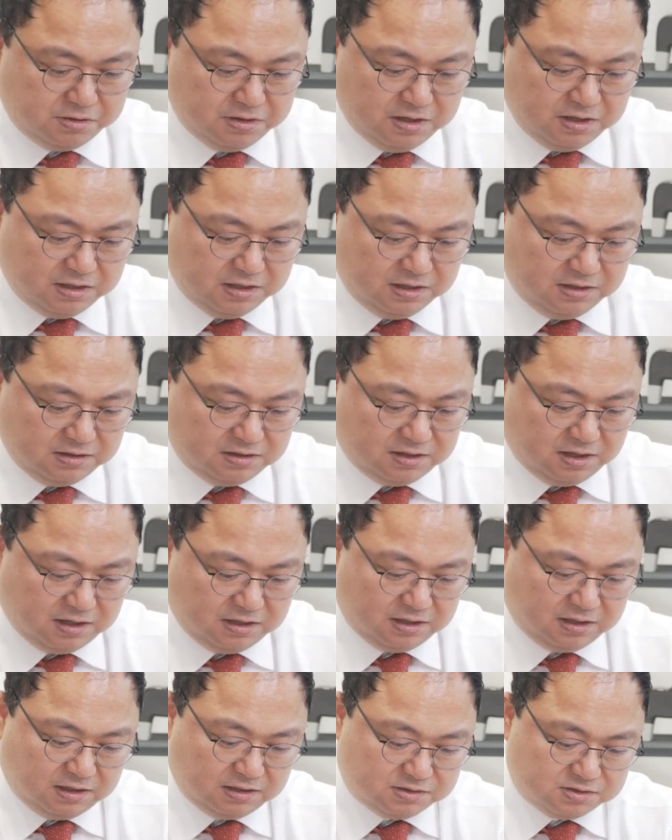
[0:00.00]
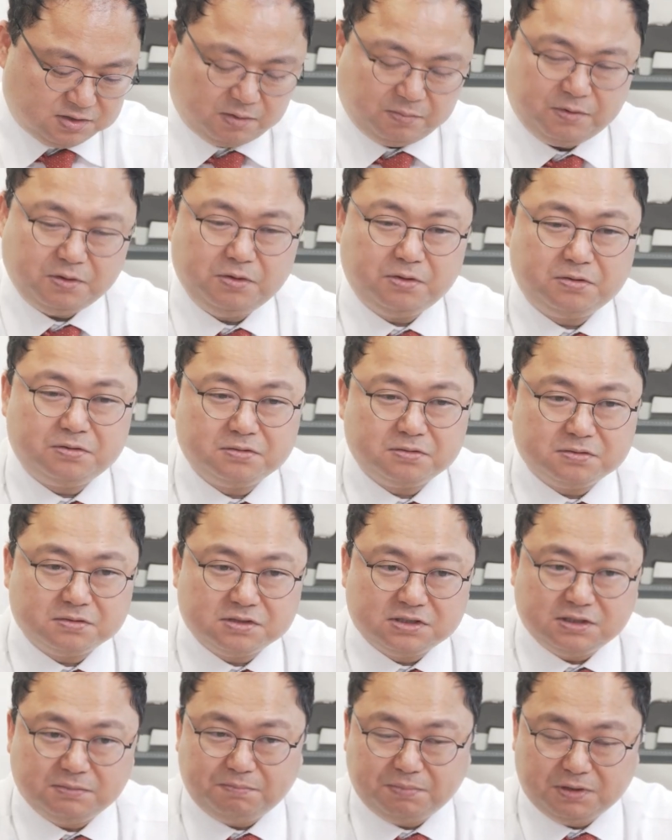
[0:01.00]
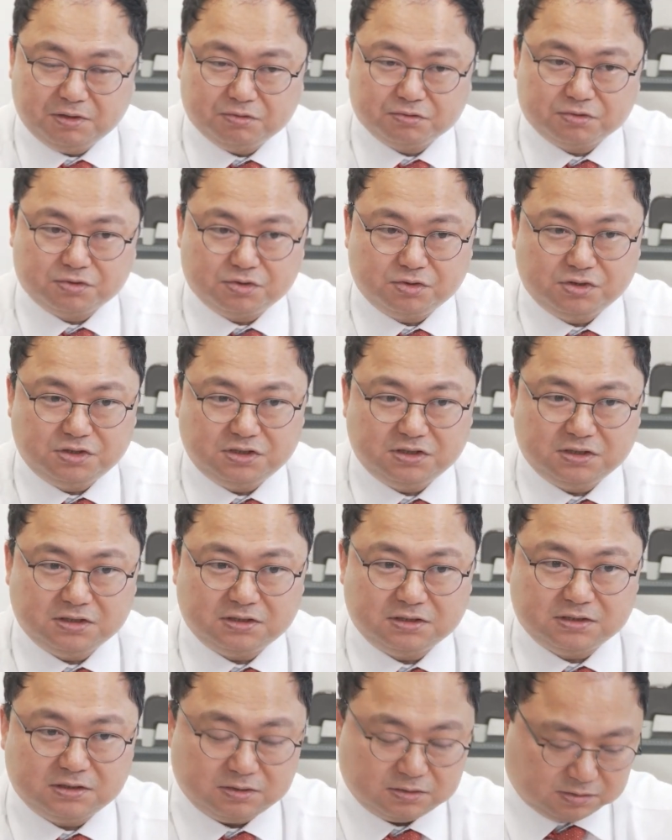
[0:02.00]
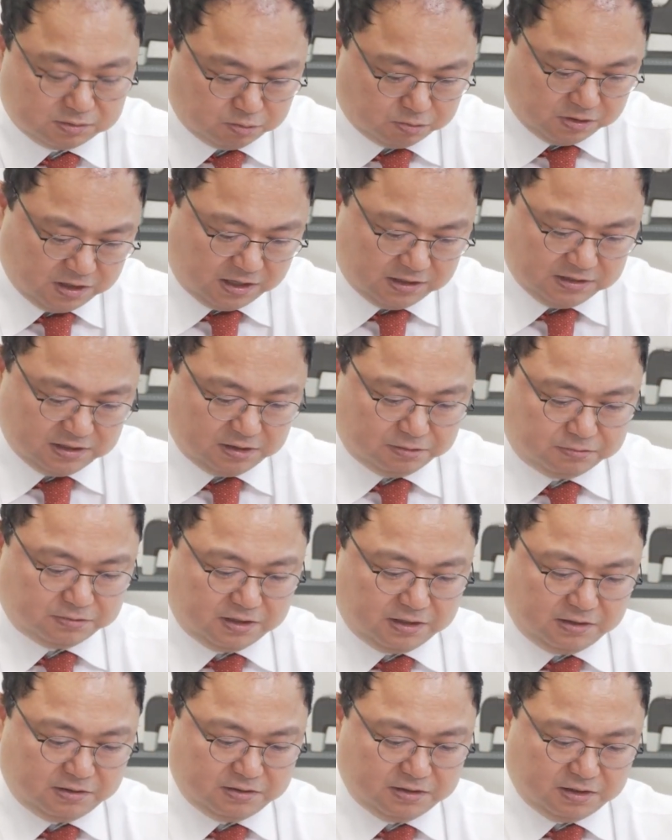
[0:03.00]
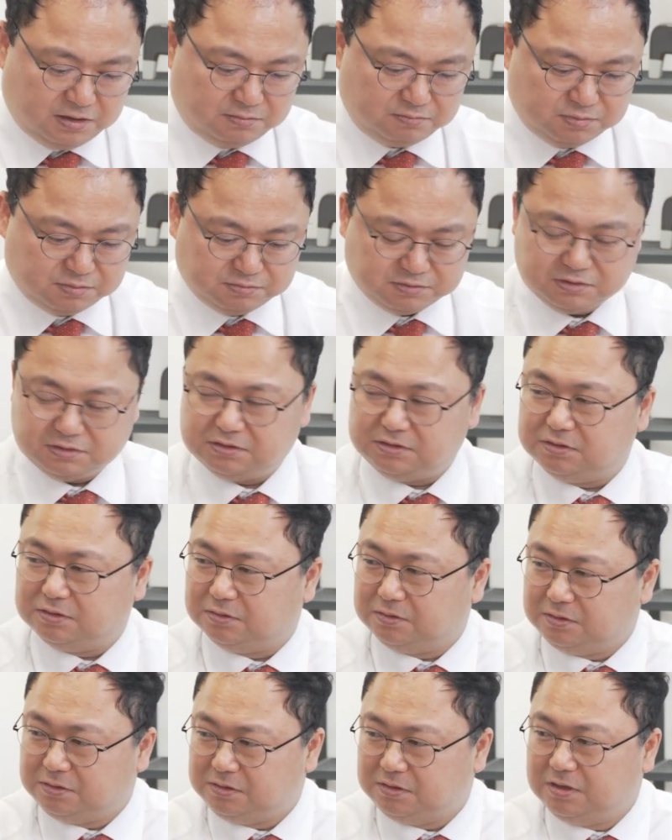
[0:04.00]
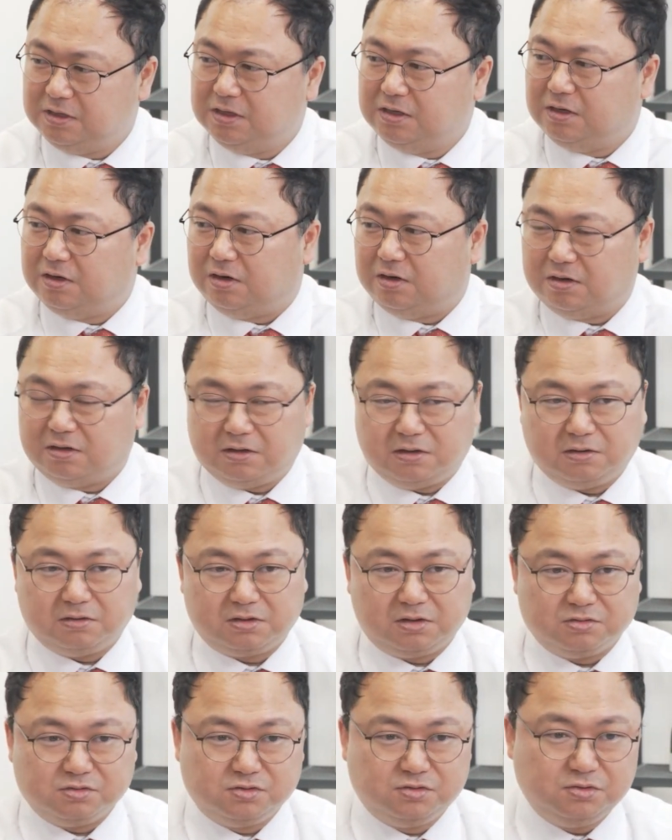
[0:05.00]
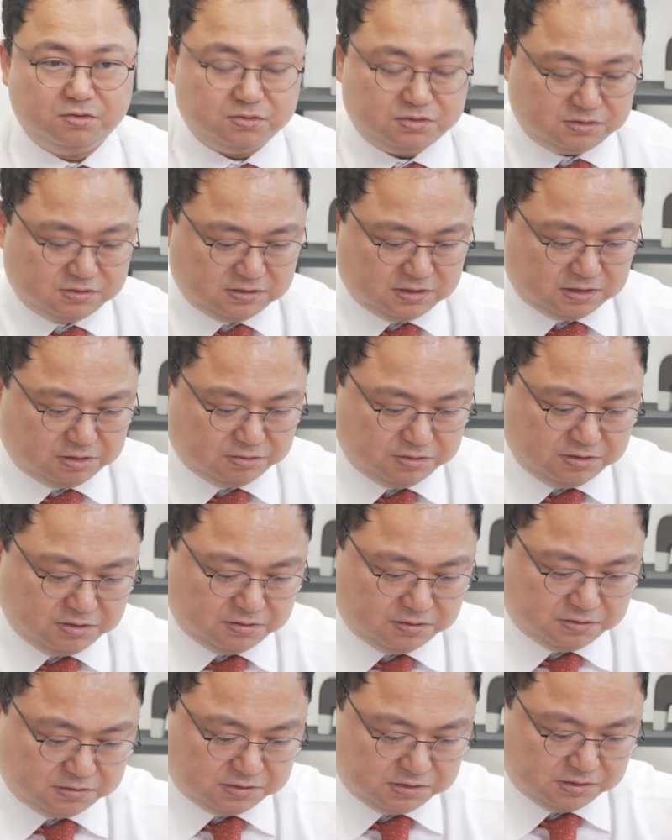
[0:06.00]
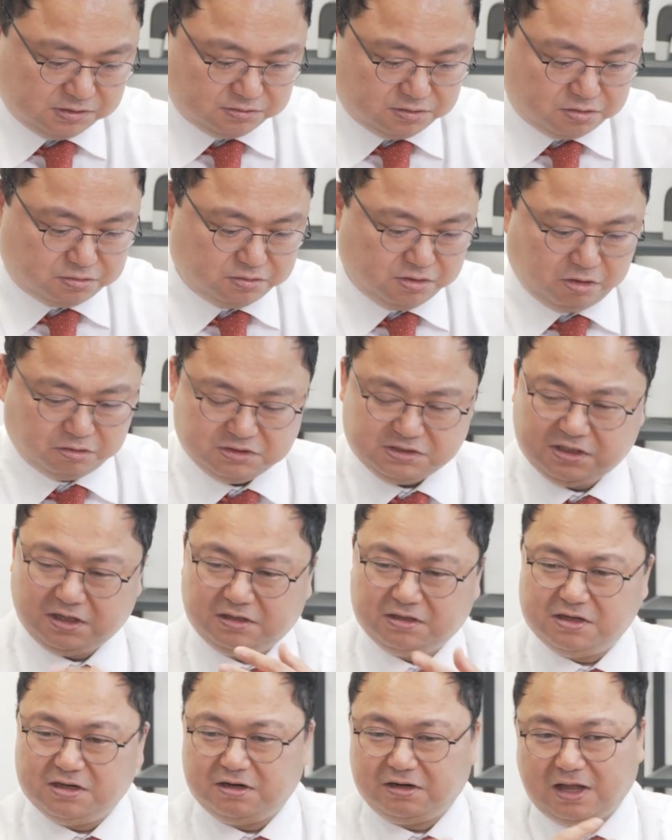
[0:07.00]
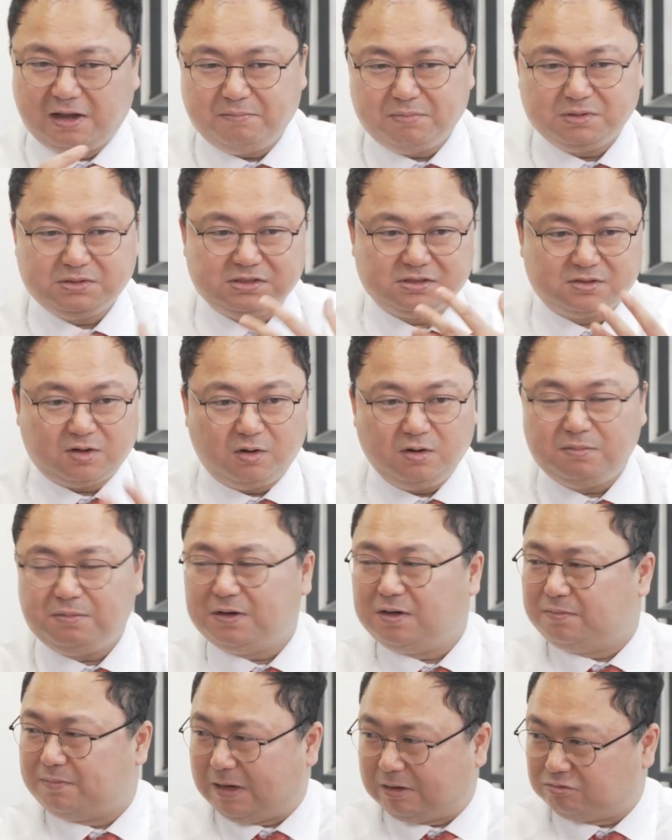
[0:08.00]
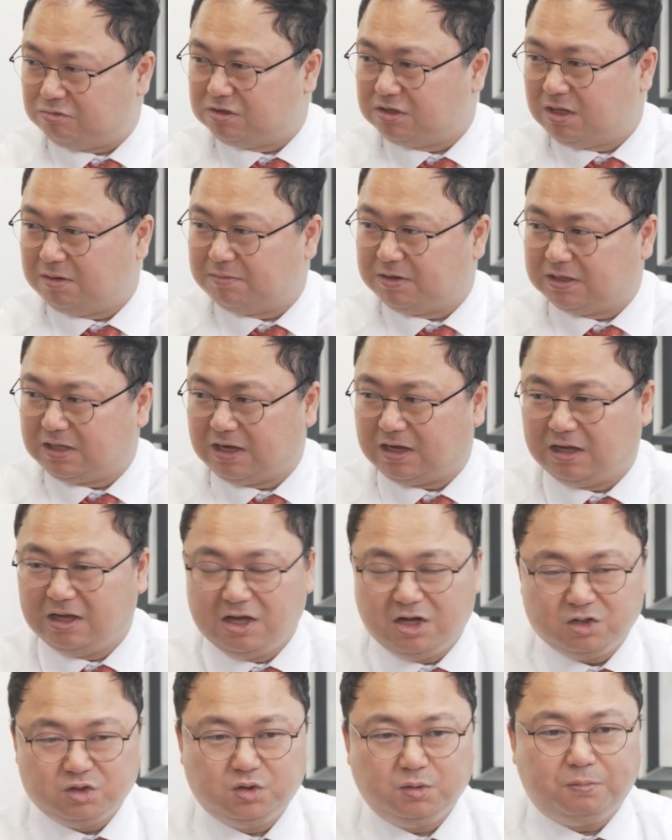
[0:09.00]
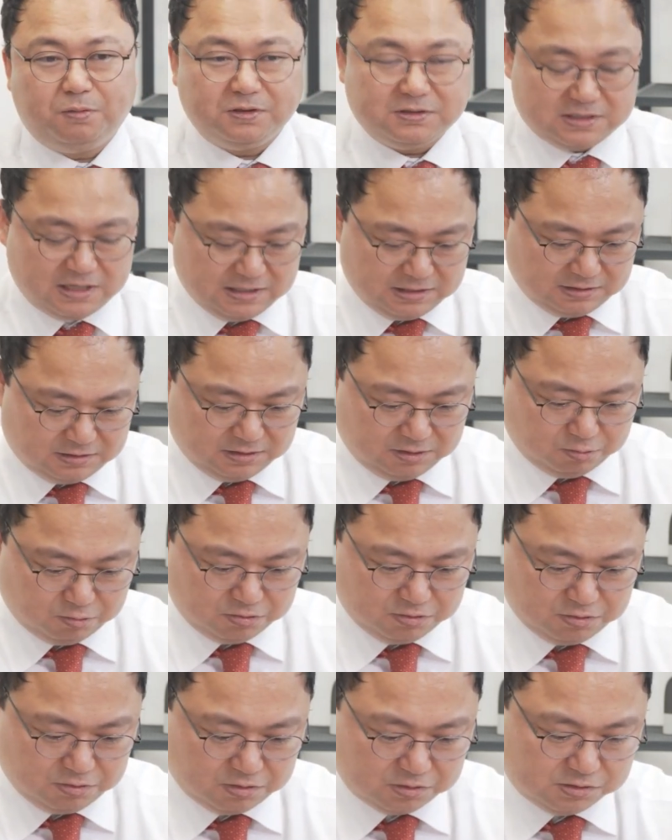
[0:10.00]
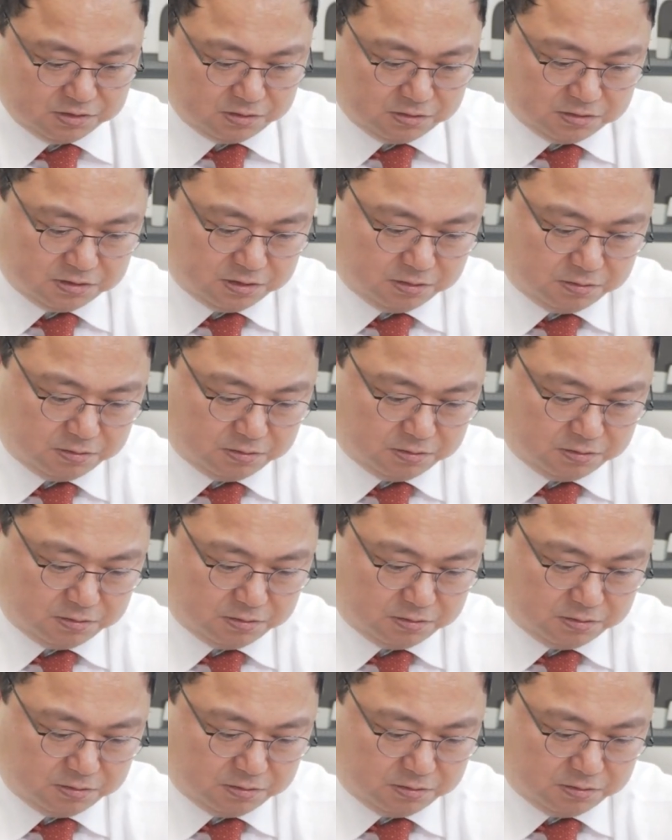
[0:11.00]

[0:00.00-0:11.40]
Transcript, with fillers: 네. 인텔이 서버용 CPU 출시를 올해 한다고 그래요. 이런 네. 부분들도 어, 어떤 수요 증가로 이어지는 거고요. 어찌됐든 이렇게 한 번씩 설비를 바꿀 때마다 네. 슈퍼 사이클이 오는 거죠. 음.